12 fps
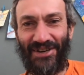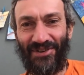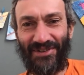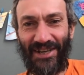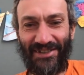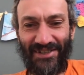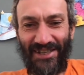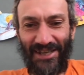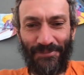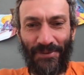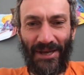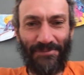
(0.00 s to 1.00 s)
У нас
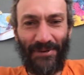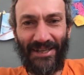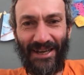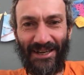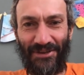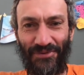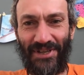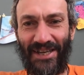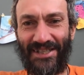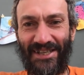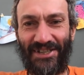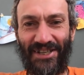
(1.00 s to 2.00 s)
всех 5 подарков, у
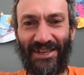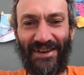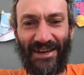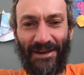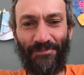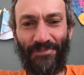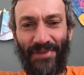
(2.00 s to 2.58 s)
нескольких человек.